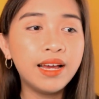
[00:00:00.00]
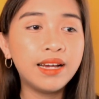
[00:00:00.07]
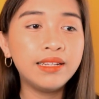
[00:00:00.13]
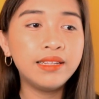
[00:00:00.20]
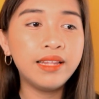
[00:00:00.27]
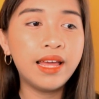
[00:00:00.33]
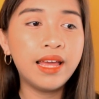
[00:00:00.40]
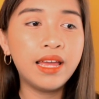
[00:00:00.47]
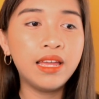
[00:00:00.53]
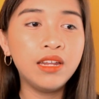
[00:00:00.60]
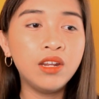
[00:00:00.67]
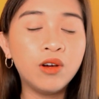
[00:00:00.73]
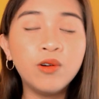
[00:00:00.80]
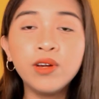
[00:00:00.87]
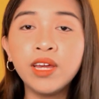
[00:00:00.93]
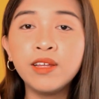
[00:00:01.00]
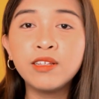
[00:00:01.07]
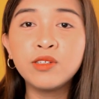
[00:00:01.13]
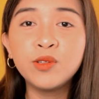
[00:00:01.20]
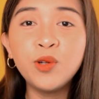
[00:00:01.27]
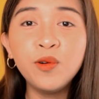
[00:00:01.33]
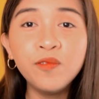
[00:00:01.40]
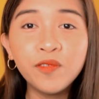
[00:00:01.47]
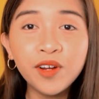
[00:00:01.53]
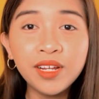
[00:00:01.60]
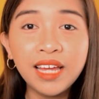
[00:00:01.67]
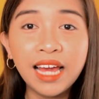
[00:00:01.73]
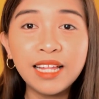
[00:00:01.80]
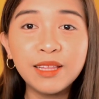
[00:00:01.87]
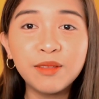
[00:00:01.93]
And then, okay, so don't
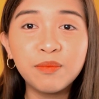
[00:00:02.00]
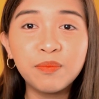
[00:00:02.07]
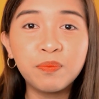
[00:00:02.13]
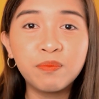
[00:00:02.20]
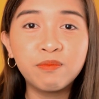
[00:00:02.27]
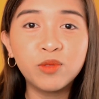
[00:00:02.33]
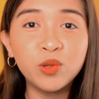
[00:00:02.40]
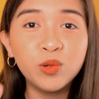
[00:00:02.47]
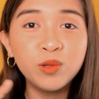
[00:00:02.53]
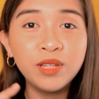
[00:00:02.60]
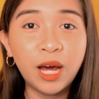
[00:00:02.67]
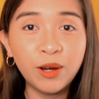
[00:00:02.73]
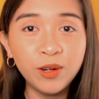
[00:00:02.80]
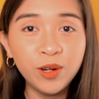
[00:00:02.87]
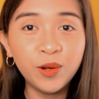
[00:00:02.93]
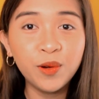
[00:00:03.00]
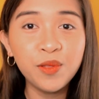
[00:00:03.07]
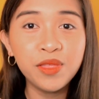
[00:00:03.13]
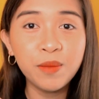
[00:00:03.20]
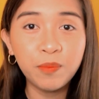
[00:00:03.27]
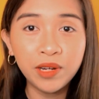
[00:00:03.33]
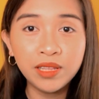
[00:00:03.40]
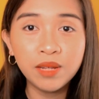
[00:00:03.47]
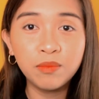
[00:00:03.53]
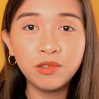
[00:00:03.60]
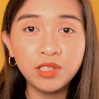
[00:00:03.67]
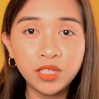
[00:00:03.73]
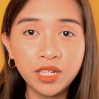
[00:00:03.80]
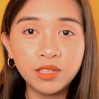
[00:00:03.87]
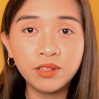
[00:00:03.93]
forget to download the
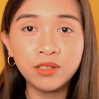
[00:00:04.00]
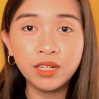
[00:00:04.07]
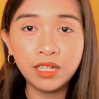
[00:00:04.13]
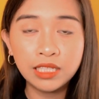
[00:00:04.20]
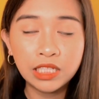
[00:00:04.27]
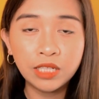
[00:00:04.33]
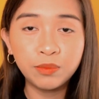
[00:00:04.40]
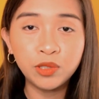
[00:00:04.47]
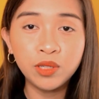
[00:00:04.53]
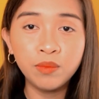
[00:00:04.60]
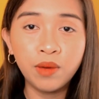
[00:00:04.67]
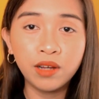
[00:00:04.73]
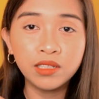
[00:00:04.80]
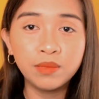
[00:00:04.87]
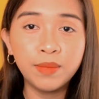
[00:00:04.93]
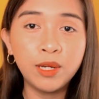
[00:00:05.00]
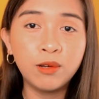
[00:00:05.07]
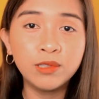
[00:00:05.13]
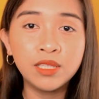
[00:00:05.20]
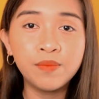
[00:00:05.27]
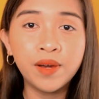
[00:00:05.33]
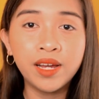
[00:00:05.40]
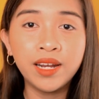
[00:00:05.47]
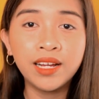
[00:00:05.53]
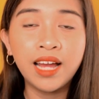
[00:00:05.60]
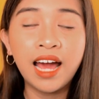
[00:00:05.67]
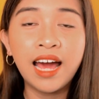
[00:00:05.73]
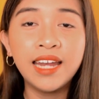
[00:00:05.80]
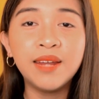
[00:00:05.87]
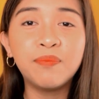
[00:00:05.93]
printable sheet on the description box below. Sa si mga
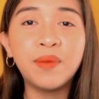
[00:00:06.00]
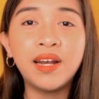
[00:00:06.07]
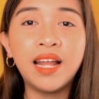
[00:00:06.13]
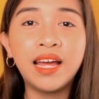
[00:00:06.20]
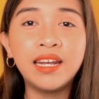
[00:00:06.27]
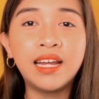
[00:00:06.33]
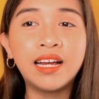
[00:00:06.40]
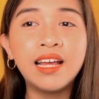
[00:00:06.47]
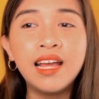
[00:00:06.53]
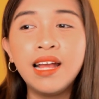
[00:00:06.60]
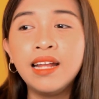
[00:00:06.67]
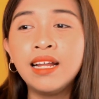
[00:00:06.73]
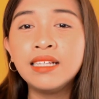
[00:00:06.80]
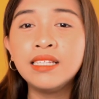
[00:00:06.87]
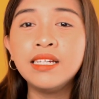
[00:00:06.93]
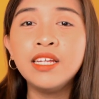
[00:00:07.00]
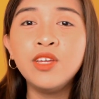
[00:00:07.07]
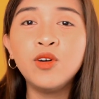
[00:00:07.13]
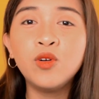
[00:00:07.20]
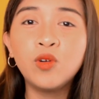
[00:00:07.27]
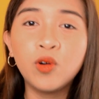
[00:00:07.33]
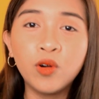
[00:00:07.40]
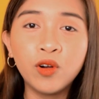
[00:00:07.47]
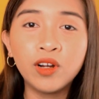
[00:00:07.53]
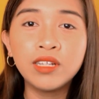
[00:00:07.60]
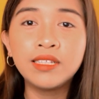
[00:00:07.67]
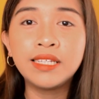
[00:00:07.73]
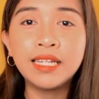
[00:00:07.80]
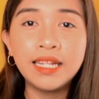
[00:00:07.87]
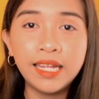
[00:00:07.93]
naghahanap pala na nasa na yung
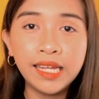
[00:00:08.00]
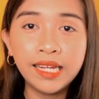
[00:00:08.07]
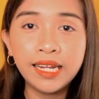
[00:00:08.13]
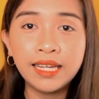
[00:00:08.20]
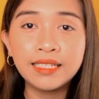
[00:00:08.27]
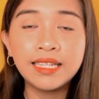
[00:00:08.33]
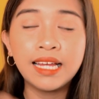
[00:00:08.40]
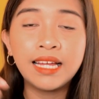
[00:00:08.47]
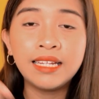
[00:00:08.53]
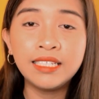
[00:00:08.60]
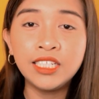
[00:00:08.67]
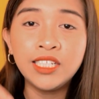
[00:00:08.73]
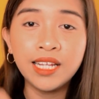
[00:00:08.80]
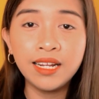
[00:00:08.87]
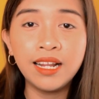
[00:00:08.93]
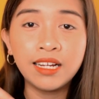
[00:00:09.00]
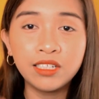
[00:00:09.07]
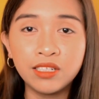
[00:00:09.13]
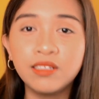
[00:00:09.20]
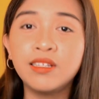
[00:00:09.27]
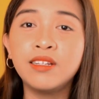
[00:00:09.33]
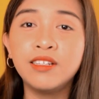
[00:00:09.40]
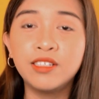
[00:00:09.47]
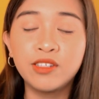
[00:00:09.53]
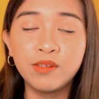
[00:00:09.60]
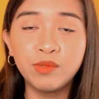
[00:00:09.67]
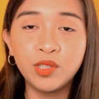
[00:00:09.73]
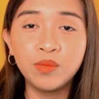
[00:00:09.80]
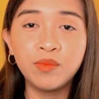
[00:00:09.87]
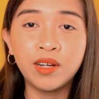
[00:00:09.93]
chords and lyrics, andyan lang siya sa
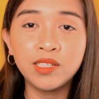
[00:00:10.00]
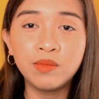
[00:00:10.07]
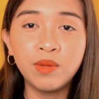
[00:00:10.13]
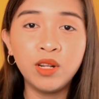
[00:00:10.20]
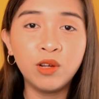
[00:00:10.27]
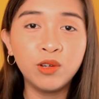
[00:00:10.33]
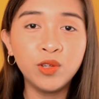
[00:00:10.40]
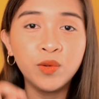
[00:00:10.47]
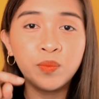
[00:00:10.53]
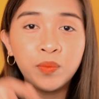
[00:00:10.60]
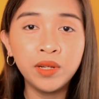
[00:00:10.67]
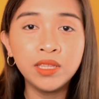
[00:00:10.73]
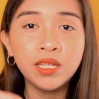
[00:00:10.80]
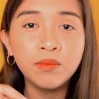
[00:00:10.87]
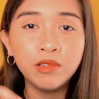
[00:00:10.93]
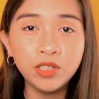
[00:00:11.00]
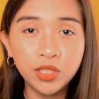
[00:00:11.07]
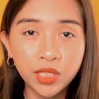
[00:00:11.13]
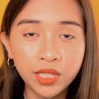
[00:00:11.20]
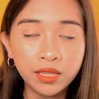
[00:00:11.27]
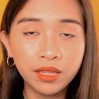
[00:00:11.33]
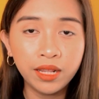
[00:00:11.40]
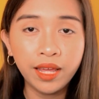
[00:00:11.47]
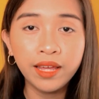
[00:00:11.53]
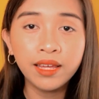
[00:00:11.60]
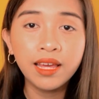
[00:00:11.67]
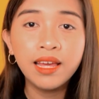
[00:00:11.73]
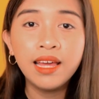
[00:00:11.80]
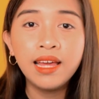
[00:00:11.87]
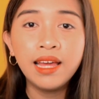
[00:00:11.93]
description box below. Yung printable sheet
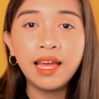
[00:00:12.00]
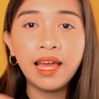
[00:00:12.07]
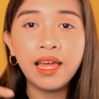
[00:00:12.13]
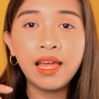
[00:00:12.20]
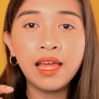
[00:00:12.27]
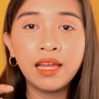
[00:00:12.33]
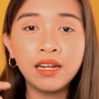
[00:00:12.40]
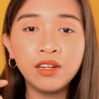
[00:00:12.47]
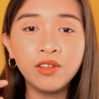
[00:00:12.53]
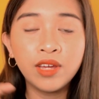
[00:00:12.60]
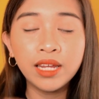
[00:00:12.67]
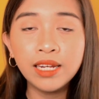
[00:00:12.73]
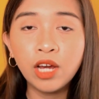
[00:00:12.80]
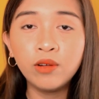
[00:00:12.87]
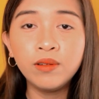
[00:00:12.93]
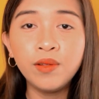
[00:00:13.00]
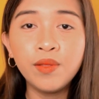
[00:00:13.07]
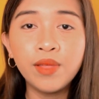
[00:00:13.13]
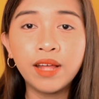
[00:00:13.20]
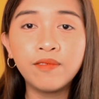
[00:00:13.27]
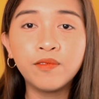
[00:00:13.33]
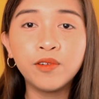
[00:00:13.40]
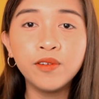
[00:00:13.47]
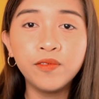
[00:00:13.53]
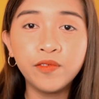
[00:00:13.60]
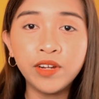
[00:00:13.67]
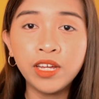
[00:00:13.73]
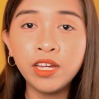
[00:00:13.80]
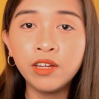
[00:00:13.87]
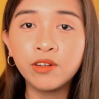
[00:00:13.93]
link, And you can download that for
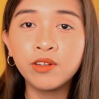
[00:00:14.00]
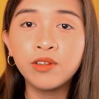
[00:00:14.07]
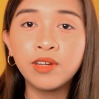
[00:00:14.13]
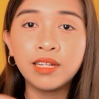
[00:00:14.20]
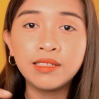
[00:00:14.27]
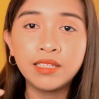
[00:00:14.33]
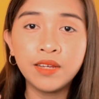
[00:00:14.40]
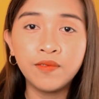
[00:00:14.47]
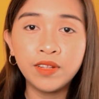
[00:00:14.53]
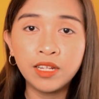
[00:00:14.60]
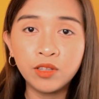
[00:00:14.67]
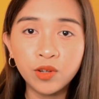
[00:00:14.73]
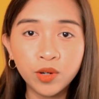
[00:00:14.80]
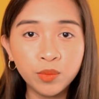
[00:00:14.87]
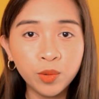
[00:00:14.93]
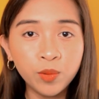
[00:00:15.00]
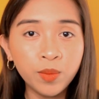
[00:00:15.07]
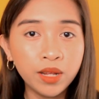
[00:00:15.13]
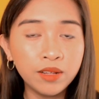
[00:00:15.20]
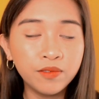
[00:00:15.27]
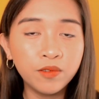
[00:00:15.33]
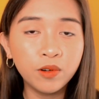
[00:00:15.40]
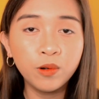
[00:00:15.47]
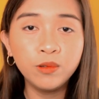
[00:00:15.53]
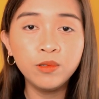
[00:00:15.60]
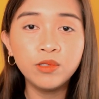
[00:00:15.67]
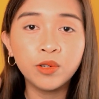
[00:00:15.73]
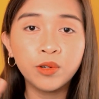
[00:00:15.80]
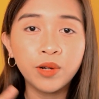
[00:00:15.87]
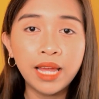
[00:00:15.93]
free or you can save it onto your mobile
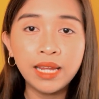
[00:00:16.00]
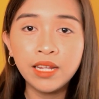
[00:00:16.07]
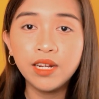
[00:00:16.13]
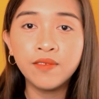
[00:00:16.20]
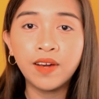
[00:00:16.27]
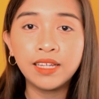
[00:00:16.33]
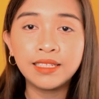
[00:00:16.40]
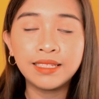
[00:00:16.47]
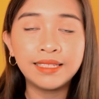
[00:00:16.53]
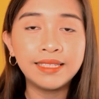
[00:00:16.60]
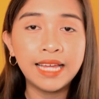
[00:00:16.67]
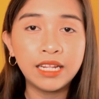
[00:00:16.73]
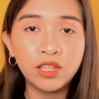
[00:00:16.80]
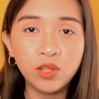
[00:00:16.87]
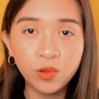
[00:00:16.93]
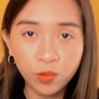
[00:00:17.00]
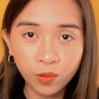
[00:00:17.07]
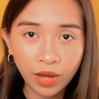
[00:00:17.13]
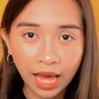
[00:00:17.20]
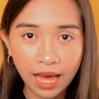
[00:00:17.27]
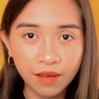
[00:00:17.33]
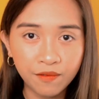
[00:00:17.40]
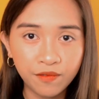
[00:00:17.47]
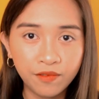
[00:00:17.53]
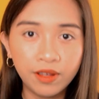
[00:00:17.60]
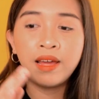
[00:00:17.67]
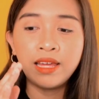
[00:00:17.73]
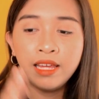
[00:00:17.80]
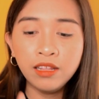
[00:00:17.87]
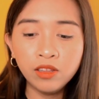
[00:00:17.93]
phones or any devices that you have.
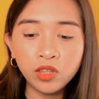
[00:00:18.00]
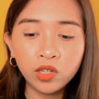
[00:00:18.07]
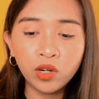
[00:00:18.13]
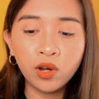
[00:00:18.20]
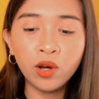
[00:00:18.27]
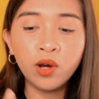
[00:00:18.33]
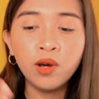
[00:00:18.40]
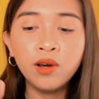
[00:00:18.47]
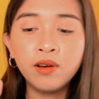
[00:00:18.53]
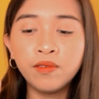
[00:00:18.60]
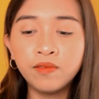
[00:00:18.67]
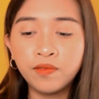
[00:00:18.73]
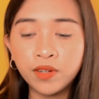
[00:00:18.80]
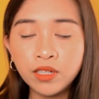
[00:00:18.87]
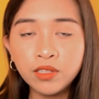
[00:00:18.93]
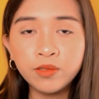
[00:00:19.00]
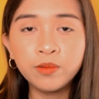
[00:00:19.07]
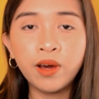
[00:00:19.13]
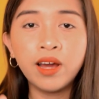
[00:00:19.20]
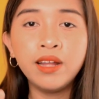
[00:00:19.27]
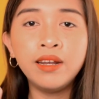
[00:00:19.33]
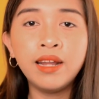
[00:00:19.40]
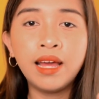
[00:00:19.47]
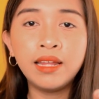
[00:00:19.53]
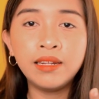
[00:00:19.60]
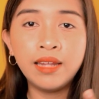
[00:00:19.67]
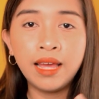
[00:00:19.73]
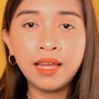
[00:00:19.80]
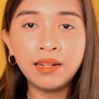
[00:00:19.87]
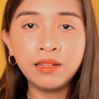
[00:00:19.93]
Intro, verse 1, and
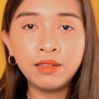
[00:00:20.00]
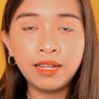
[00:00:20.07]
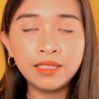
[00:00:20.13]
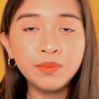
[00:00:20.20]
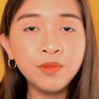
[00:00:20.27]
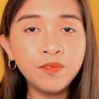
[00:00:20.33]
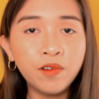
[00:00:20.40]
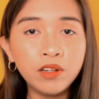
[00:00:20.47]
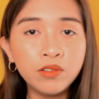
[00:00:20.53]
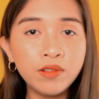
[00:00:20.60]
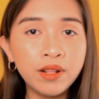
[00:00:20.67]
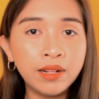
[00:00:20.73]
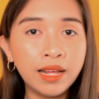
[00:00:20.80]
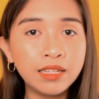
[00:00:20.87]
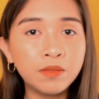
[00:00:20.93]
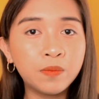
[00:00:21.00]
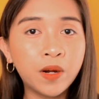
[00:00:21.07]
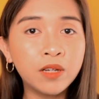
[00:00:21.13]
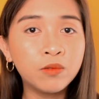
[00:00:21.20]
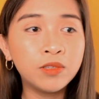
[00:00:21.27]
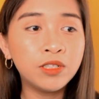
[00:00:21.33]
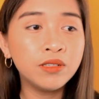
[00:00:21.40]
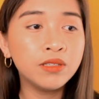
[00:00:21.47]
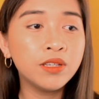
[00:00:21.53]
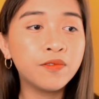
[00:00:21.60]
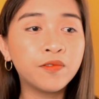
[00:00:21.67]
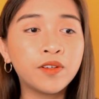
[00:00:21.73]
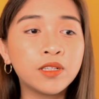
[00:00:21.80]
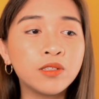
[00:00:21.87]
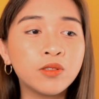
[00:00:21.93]
then let's move on to the next part which is the
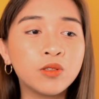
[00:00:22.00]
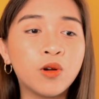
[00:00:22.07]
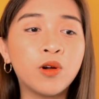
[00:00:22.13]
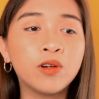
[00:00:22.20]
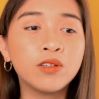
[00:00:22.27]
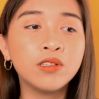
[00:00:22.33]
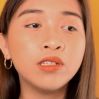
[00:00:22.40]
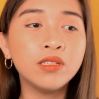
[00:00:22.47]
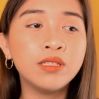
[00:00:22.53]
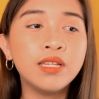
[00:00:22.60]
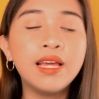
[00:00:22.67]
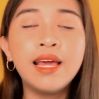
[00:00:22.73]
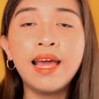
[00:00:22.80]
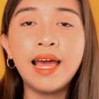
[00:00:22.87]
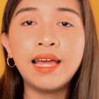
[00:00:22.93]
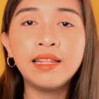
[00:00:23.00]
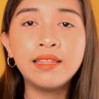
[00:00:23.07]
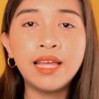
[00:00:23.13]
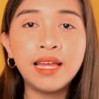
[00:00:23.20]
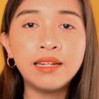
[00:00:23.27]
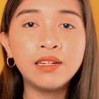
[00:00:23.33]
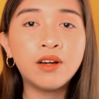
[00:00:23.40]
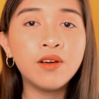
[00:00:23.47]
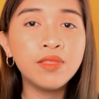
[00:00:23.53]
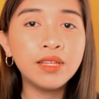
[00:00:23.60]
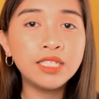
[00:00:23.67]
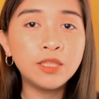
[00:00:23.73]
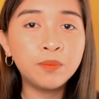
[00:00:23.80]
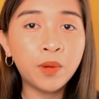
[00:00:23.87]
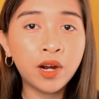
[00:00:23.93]
first chorus. And then on
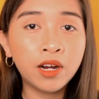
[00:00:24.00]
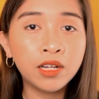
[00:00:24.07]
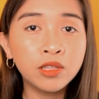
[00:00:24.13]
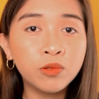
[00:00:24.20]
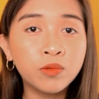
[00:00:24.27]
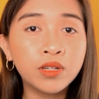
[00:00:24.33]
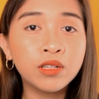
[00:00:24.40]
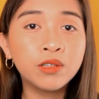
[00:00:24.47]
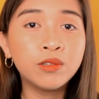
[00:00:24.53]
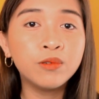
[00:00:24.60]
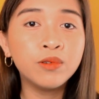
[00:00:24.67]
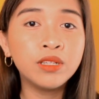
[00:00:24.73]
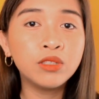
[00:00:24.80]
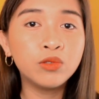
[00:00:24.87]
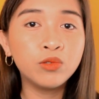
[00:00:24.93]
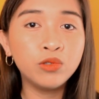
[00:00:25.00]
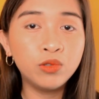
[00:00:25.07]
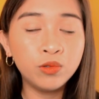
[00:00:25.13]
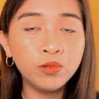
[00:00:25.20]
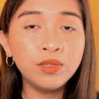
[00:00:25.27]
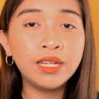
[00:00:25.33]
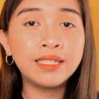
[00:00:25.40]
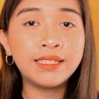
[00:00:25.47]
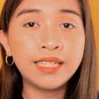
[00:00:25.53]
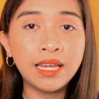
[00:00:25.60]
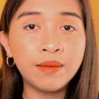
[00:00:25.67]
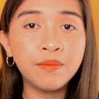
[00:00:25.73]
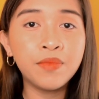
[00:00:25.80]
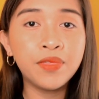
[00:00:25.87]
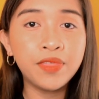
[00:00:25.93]
this part, we're going to do the
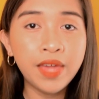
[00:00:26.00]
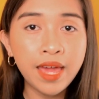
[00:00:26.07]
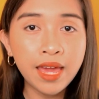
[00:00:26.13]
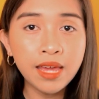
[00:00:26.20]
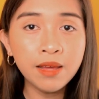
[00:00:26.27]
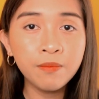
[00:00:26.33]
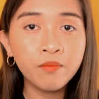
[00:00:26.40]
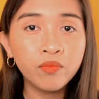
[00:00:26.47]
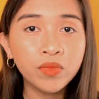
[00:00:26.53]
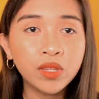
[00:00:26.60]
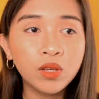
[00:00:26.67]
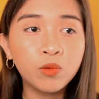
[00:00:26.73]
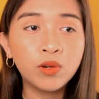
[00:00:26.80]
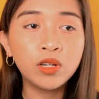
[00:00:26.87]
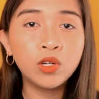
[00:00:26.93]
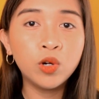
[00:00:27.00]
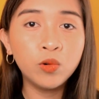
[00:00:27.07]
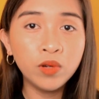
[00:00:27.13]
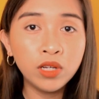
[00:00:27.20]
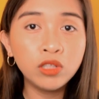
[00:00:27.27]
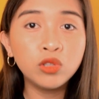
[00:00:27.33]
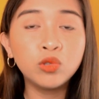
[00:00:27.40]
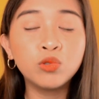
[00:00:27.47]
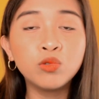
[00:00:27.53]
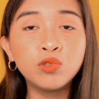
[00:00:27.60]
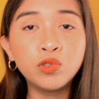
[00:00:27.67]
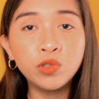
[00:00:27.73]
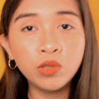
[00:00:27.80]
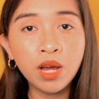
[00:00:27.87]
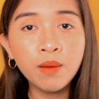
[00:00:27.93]
same thing. We're going to
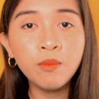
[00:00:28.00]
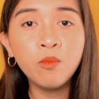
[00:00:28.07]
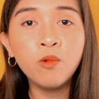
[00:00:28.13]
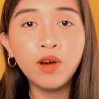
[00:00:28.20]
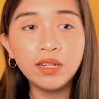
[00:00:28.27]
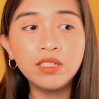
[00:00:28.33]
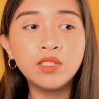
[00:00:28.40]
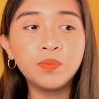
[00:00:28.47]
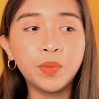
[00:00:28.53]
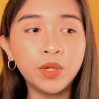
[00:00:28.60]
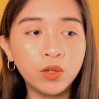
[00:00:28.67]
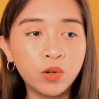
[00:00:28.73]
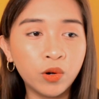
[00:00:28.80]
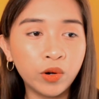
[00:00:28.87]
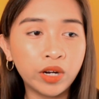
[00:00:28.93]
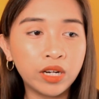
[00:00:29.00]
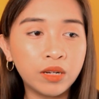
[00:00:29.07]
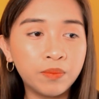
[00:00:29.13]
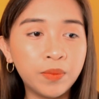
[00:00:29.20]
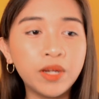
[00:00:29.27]
strum once per chord.